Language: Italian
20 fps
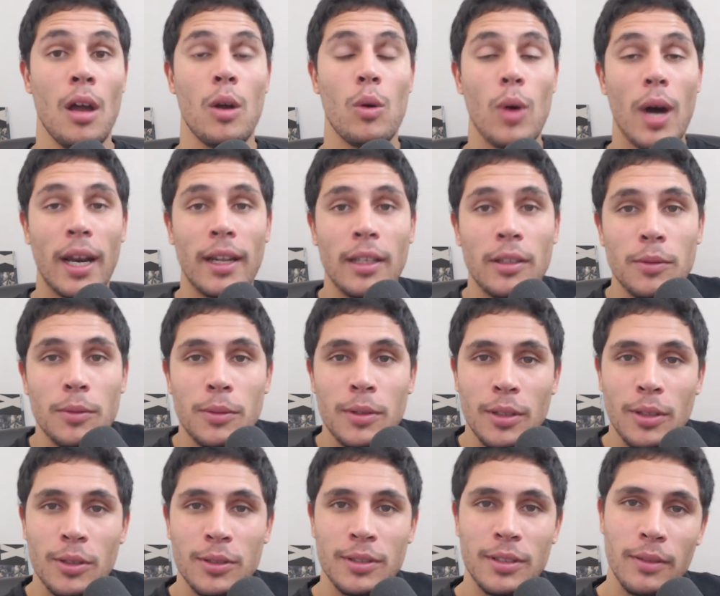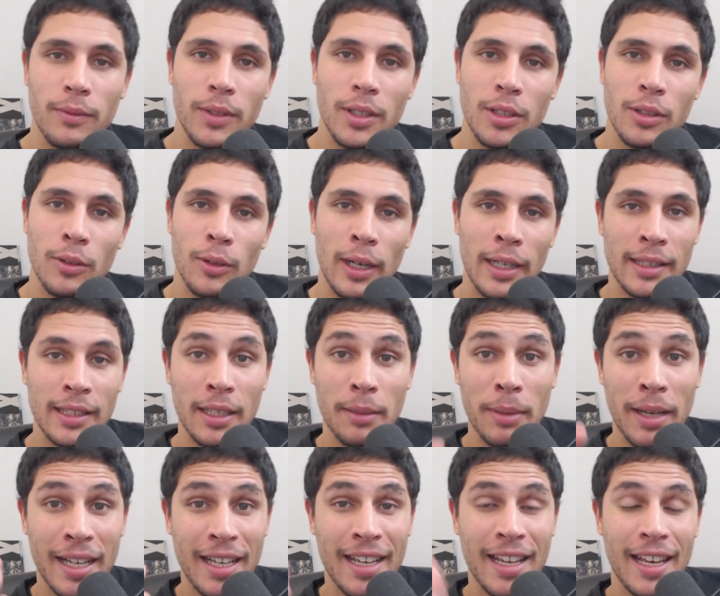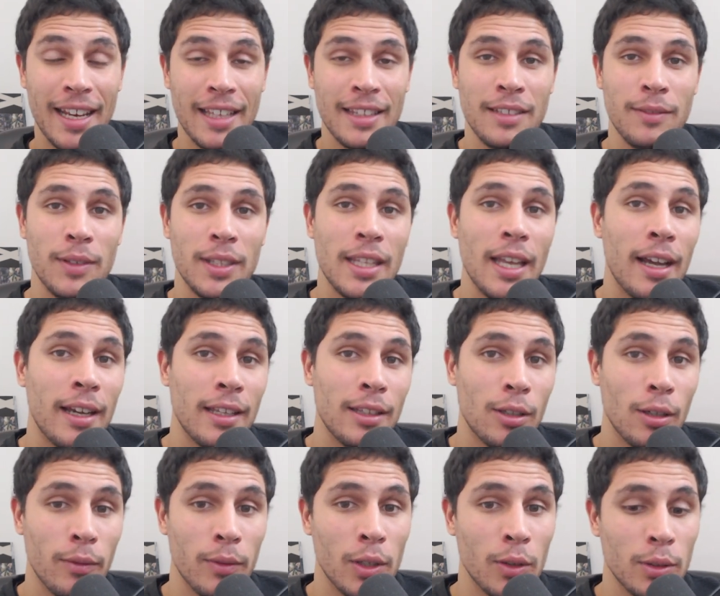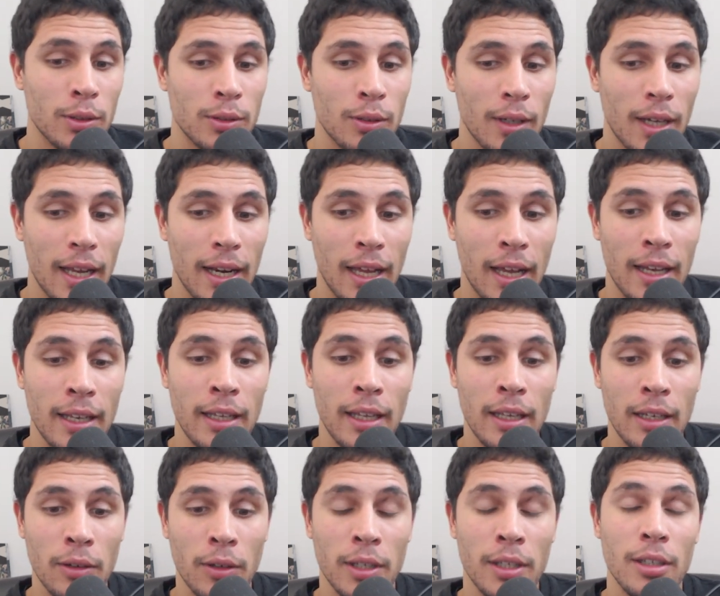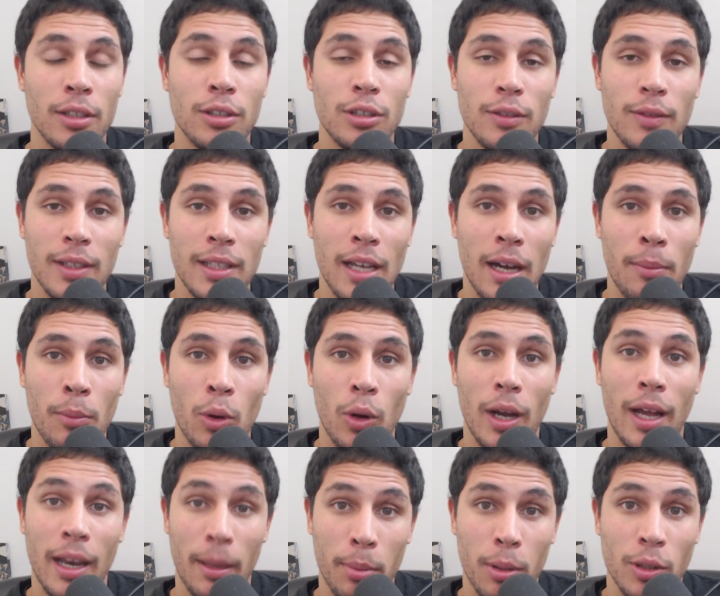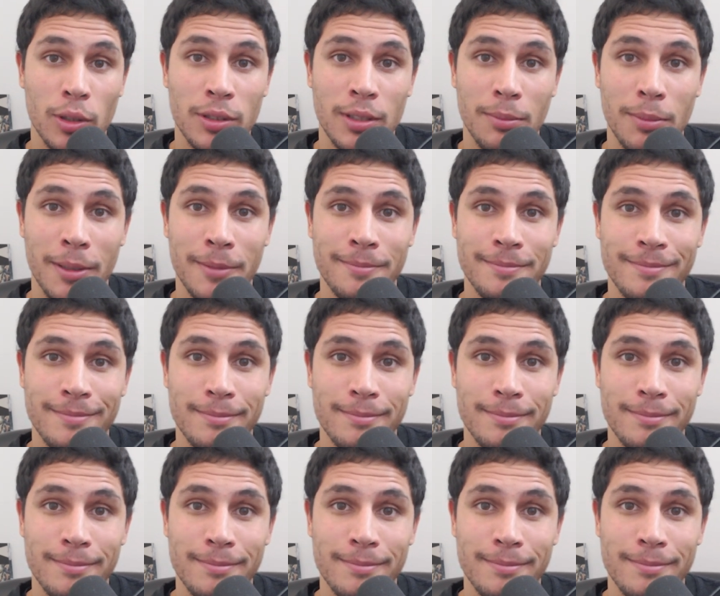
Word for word: Guarda tutti i nostri video a tema creatività che trovi in questo canale e noi ci vediamo alla prossima.